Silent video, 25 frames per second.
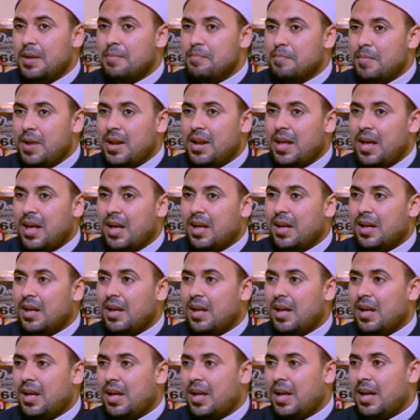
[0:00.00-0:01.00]
إما أنا
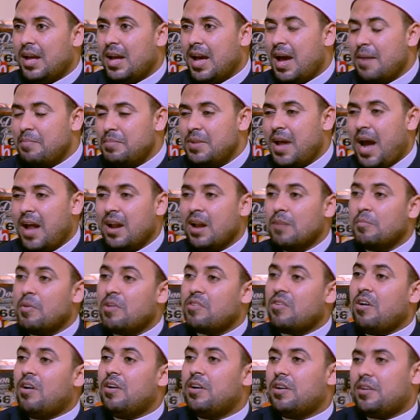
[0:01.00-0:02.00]
آه، أبني على
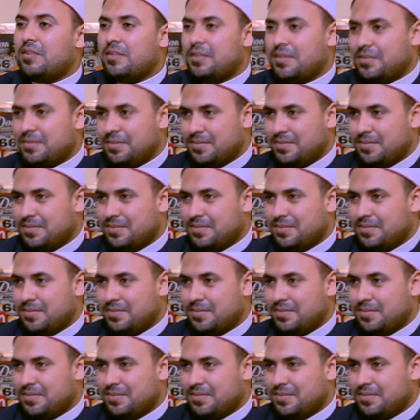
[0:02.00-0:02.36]
المظاهر